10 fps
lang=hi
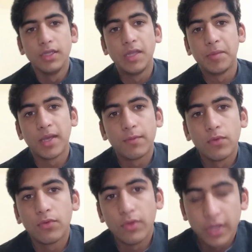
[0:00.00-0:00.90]
ये मैं आप
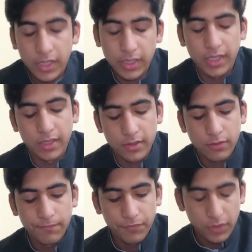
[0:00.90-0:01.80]
लोगों को गारंटी देता हूँ
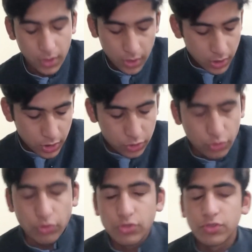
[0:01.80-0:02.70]

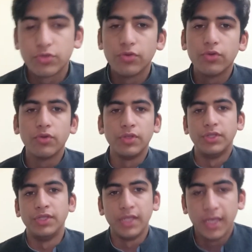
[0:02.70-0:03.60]
तो दोस्तों
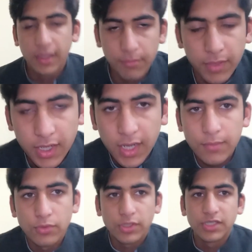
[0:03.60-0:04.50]
ये मैंने
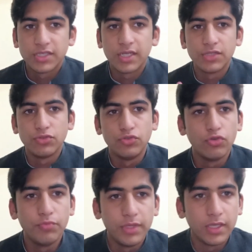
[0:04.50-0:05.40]
आप लोग के साथ
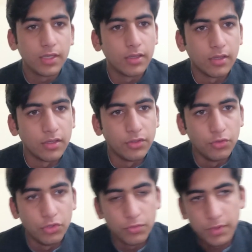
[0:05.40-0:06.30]
जो भी
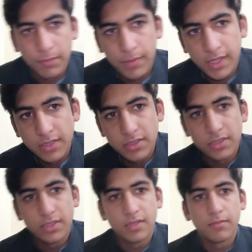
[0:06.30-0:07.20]
यूट्यूब के
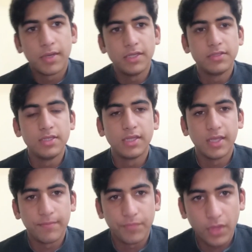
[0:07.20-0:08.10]
पॉलिसीज पॉलिसी
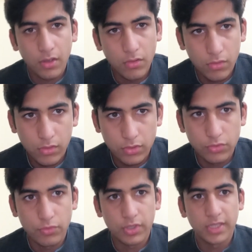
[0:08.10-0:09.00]
थे और
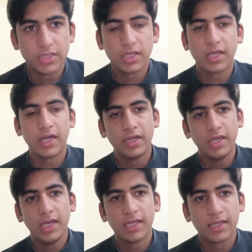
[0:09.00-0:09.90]
जो मोनिटाइजेशन
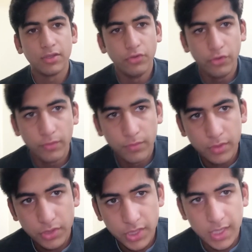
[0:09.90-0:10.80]
क्राइटेरिया था यूट्यूब
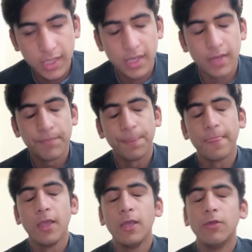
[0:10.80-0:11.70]
चैनल का
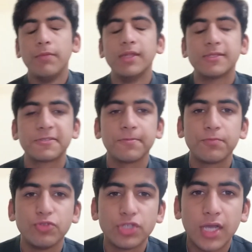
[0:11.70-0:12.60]
मैं सब
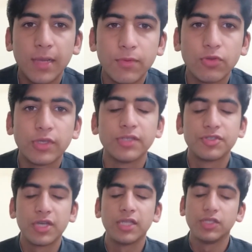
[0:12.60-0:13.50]
कुछ आप लोग के
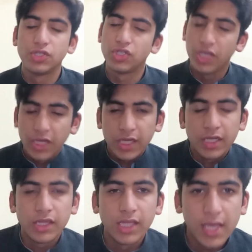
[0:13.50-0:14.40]
साथ शेयर
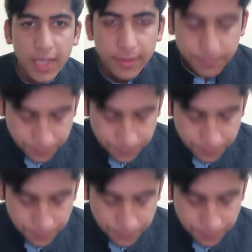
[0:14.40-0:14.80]
कर दिया है